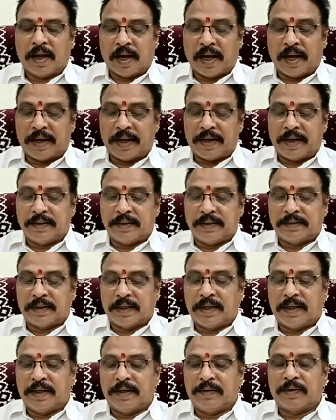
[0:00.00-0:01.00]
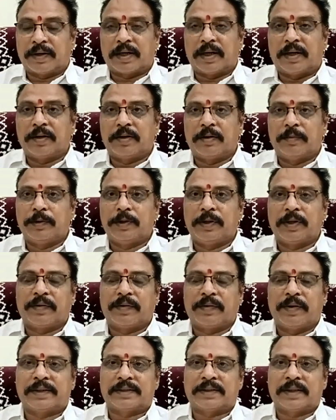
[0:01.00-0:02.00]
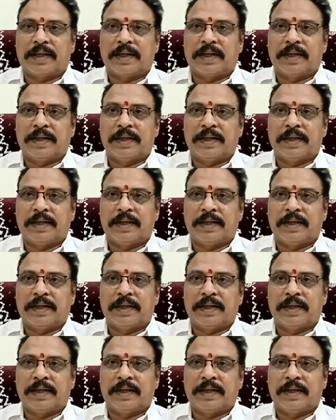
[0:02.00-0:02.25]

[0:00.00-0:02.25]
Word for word: ఆయన అయితే ఒక అడుగు ముందుకు వేసి